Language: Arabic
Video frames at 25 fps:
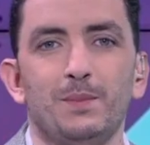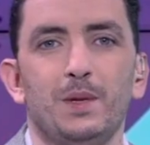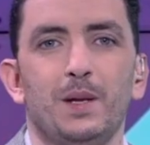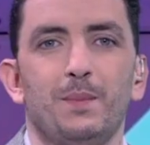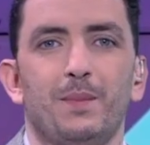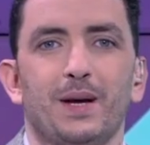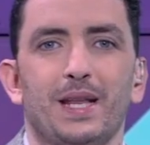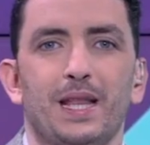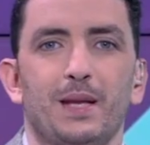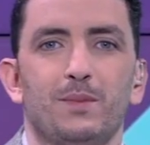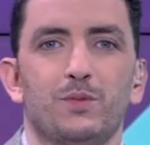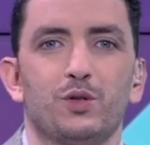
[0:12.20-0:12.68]

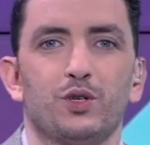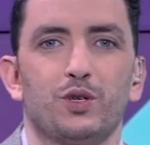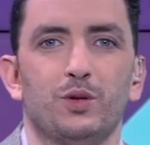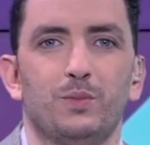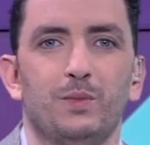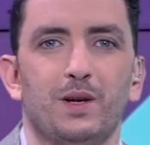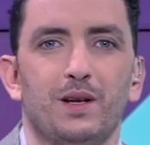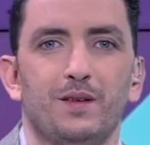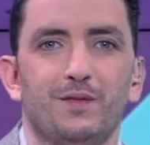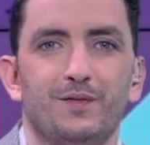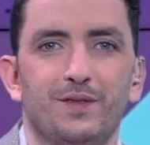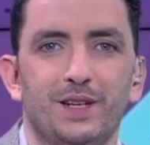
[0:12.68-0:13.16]
من
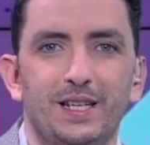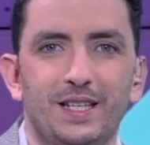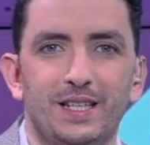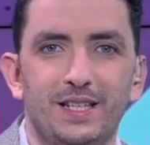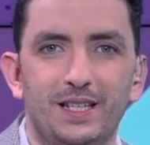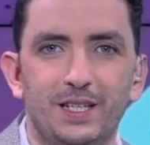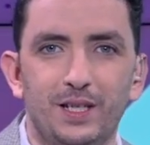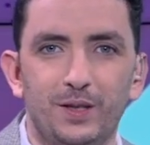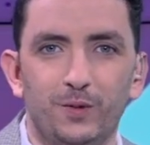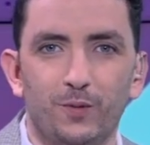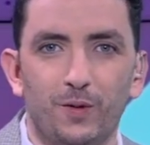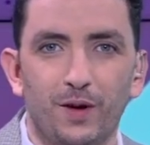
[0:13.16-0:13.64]
برنامجكم
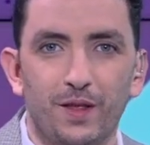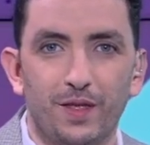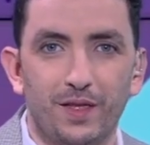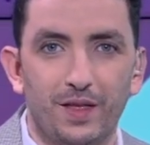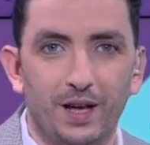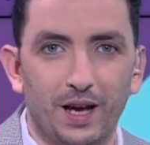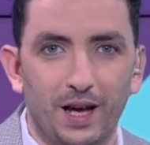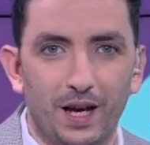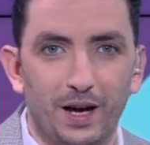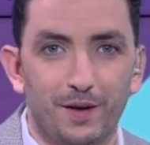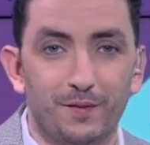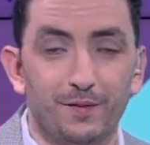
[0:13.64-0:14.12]
الفني
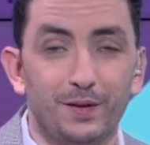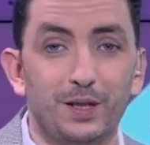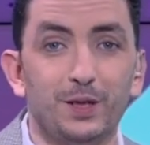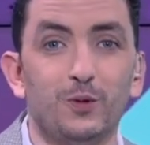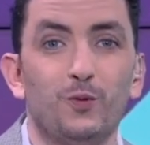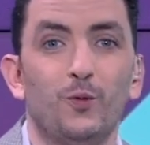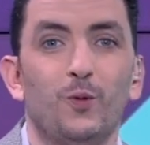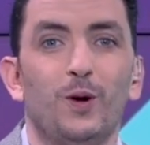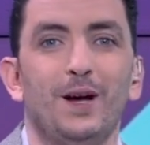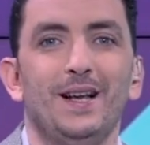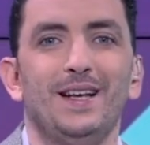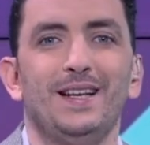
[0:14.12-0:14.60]
والثقافي
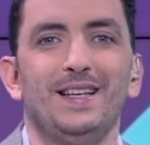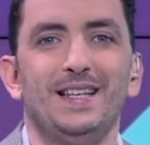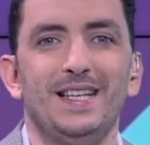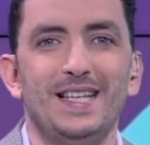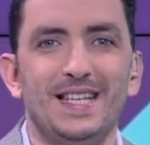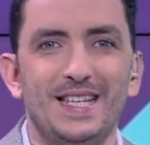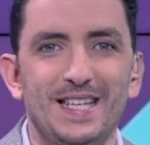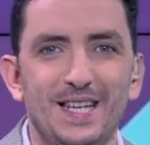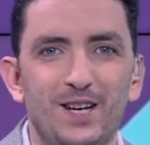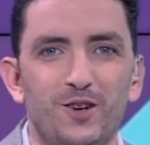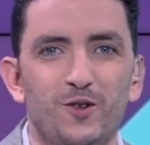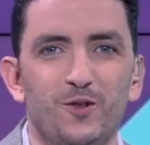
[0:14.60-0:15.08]

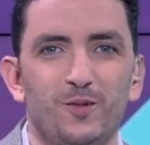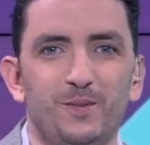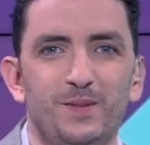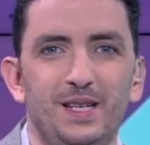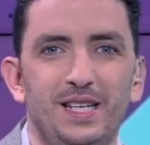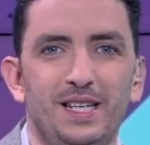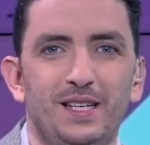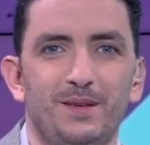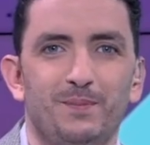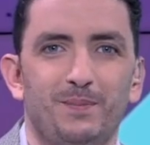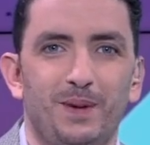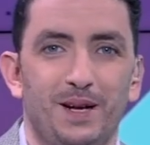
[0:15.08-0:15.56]

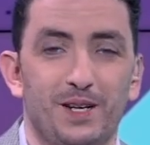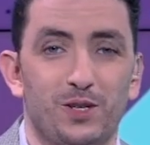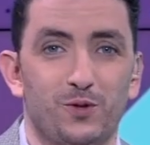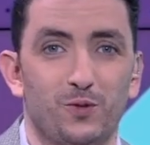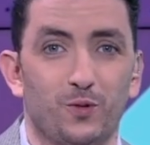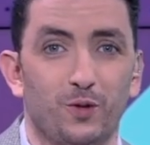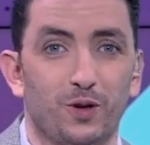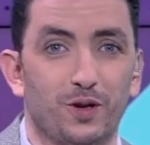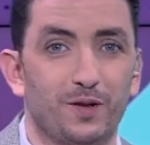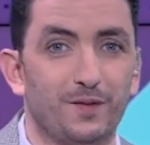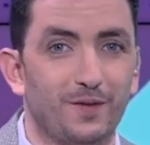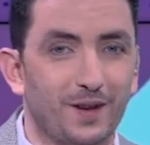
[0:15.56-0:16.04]
واليومي
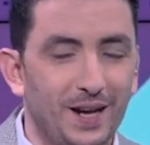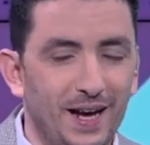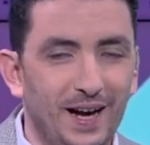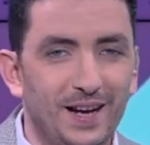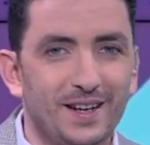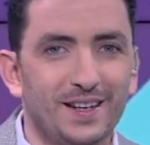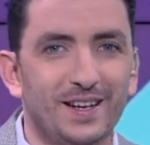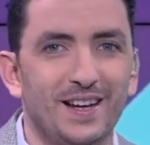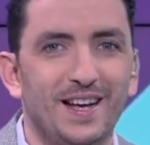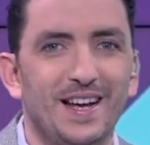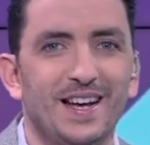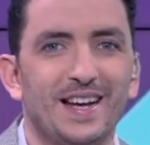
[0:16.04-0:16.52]
باتشورك
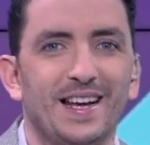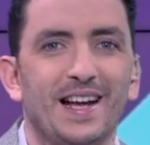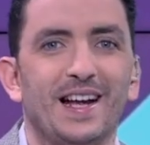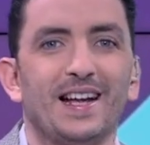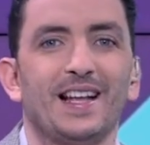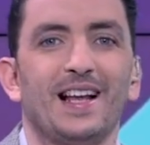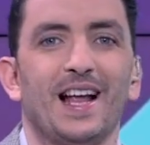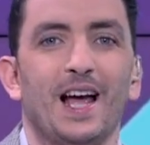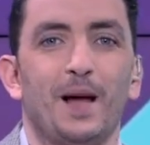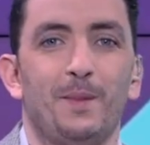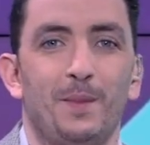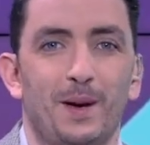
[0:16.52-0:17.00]
فرحان
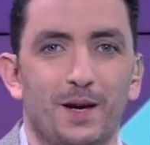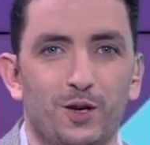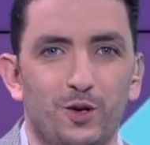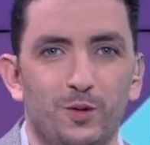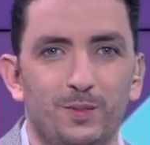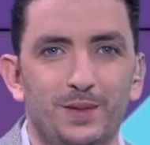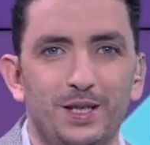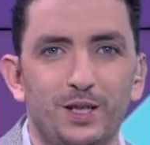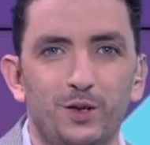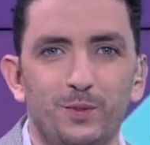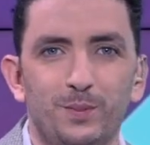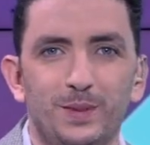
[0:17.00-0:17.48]
كنتلاقى
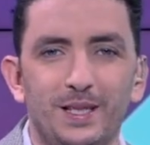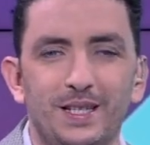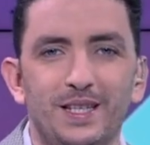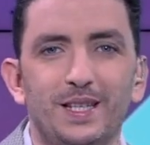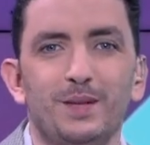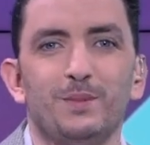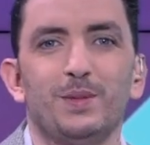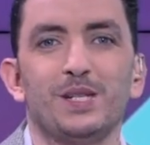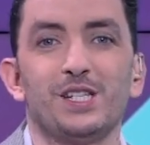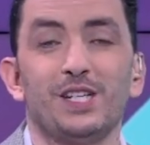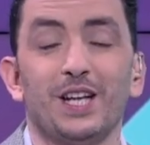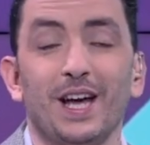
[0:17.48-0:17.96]
معكم يوميا
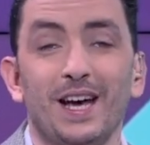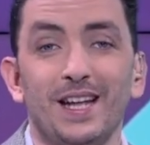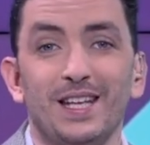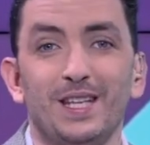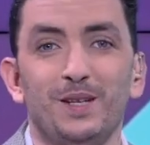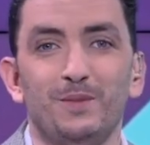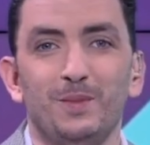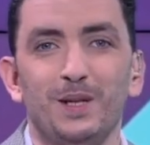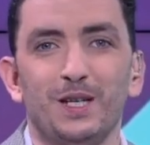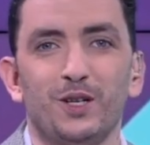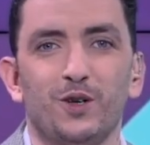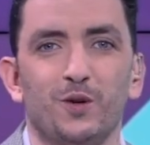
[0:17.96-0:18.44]
باش
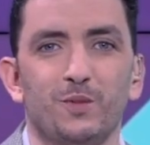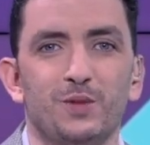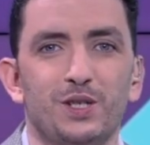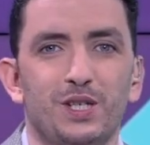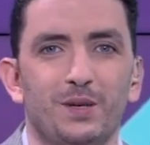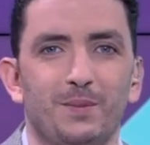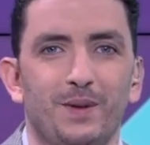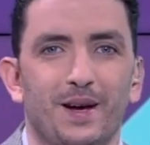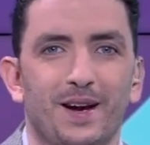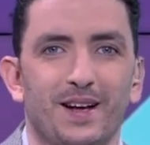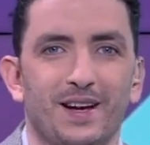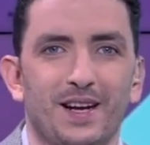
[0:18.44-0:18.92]
نقدم لكم
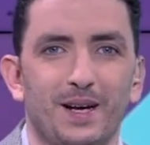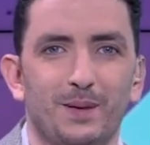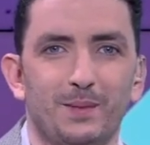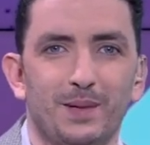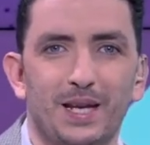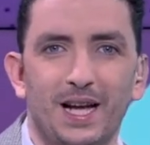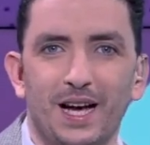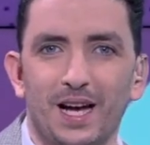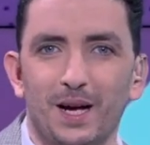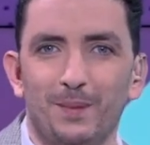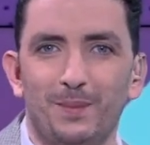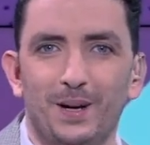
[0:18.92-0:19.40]
شي بركه من
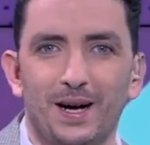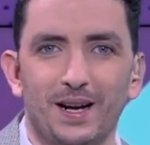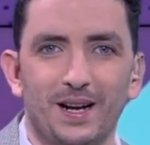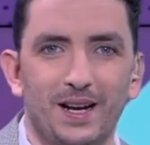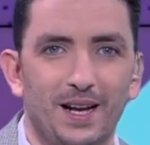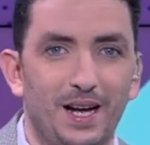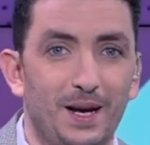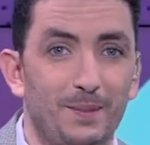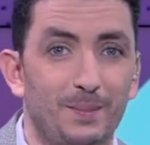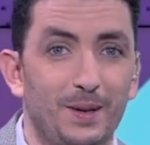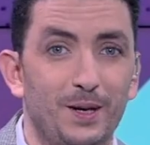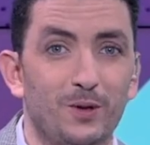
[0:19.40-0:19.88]
الاخبار
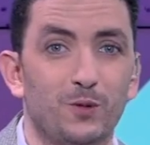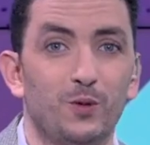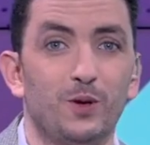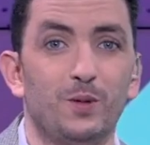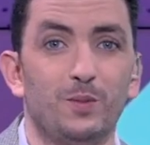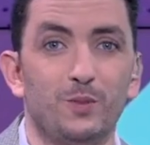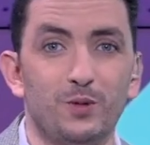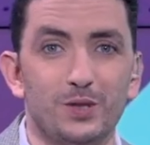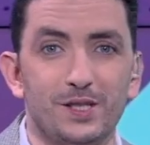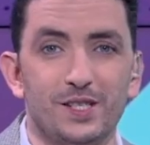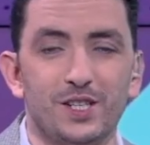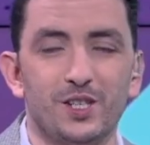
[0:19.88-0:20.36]
الاعمال
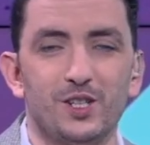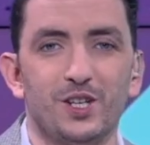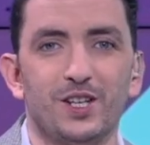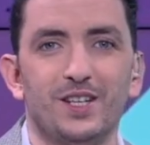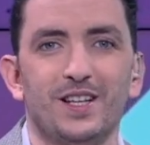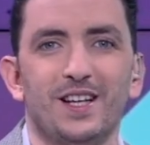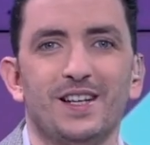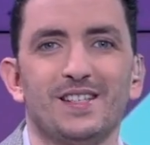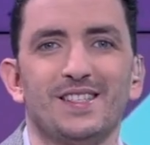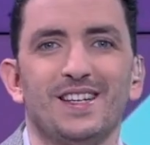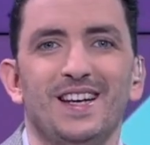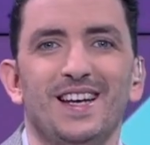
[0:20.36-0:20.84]

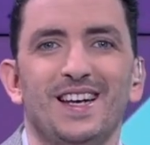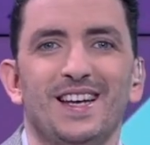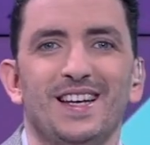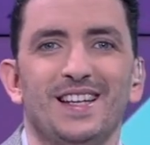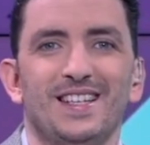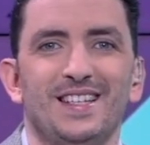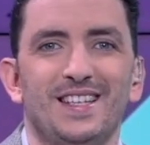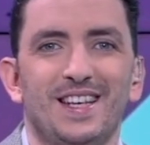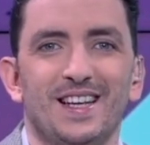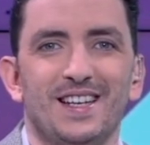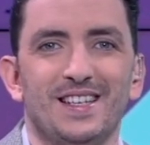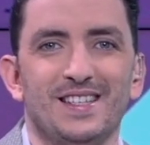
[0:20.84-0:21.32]
والمستجدات
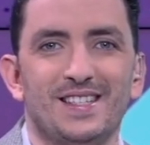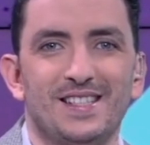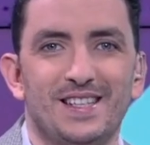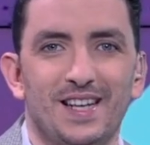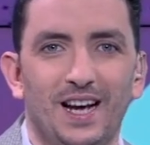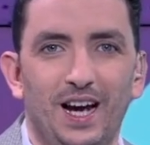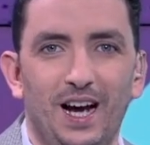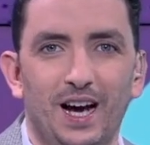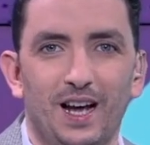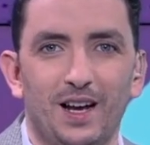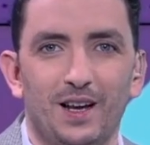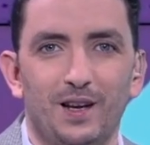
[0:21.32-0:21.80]
ديال
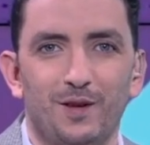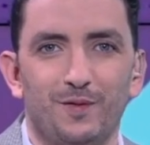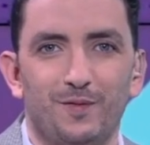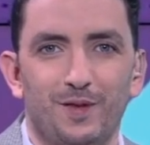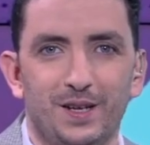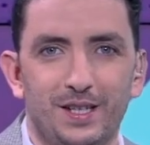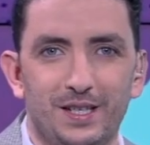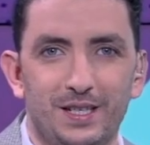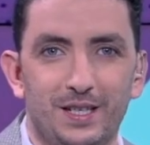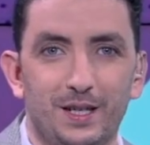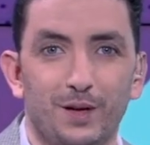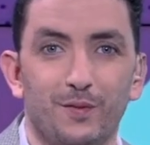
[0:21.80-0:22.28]
الساحه
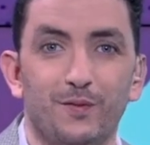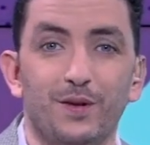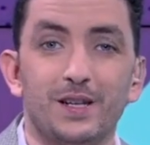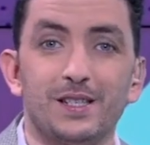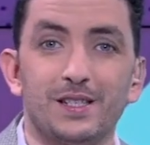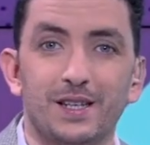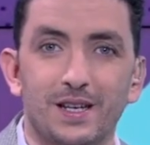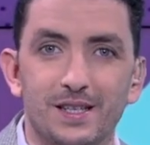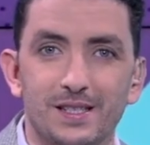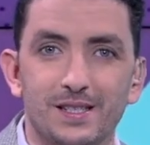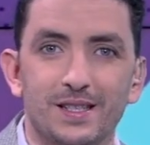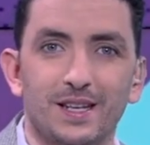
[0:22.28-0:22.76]
الفنيه
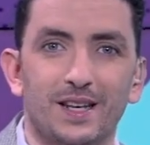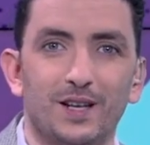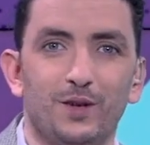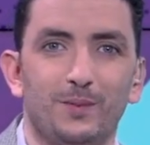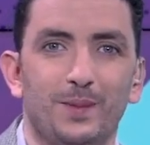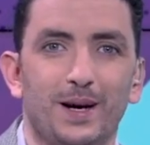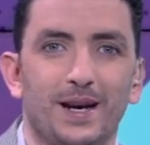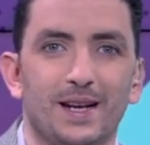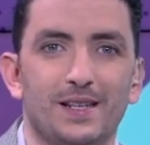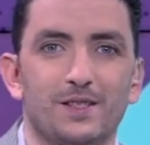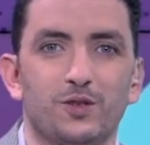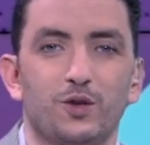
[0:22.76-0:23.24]
فتنصطلوا
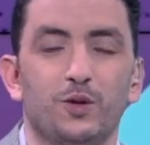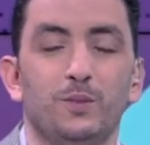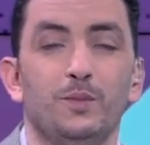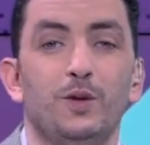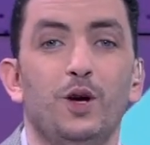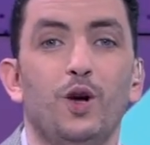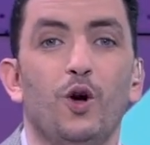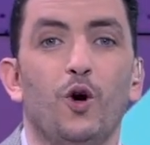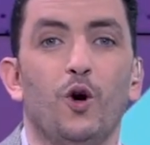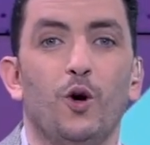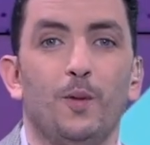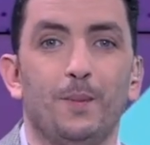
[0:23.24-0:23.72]
مع راسكم
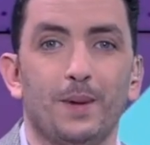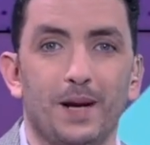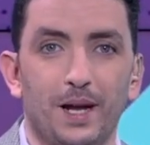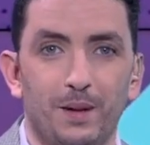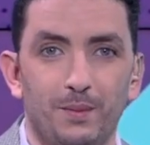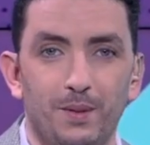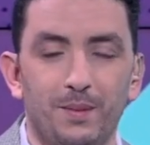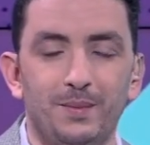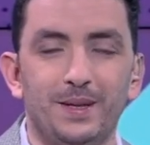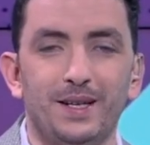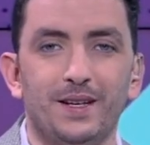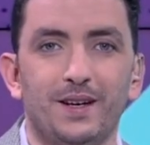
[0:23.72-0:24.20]

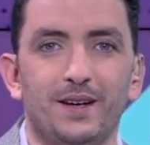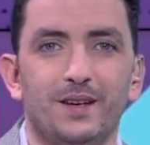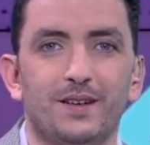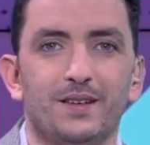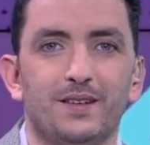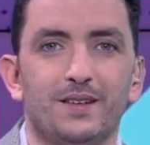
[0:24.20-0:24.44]
ومرحبا بنا